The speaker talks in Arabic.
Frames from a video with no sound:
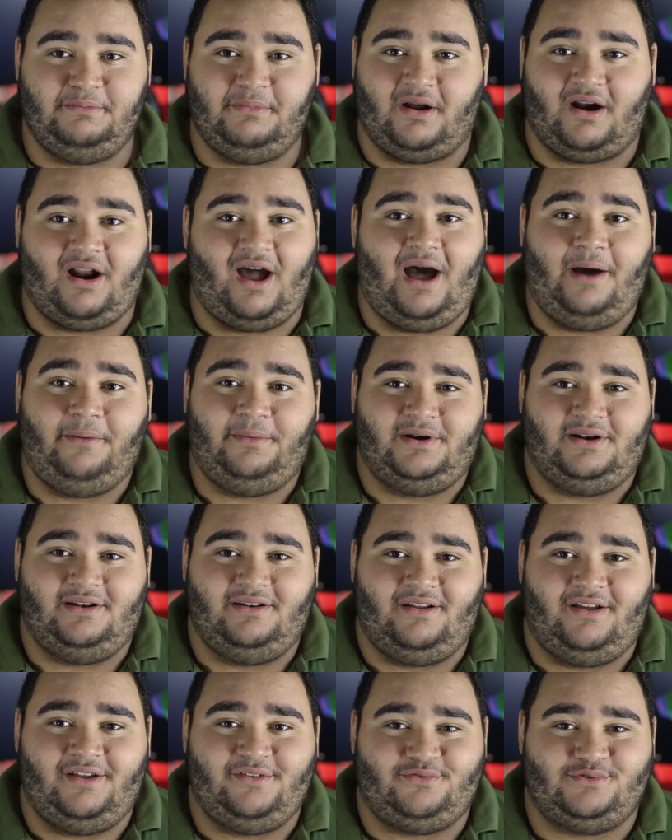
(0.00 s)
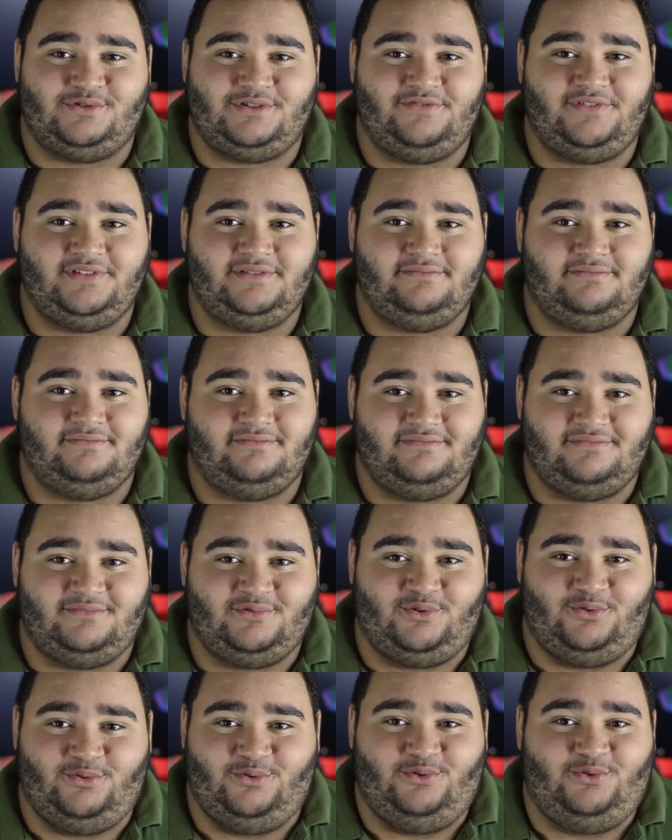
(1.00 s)
مرحبا للايفون 7
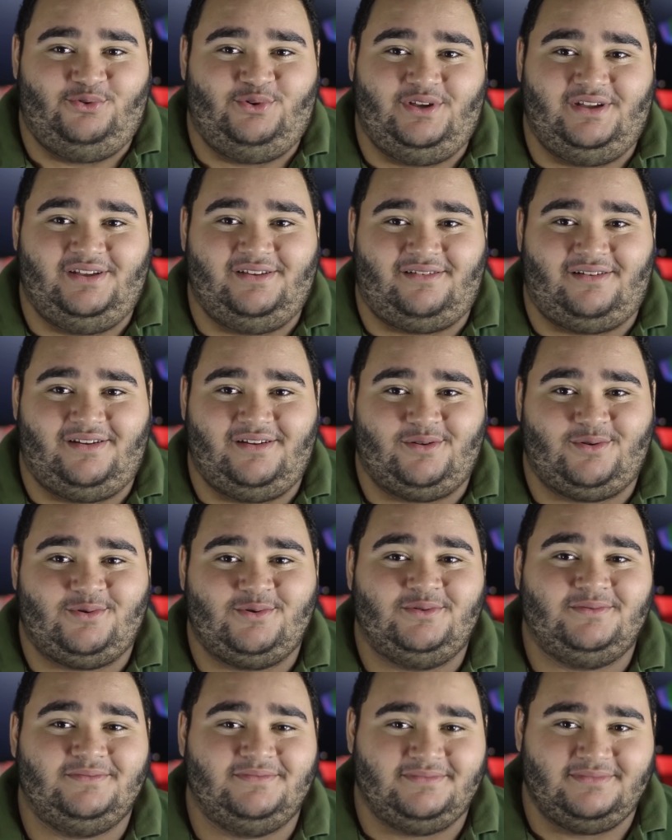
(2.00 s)
قولوا لي ايه رايكم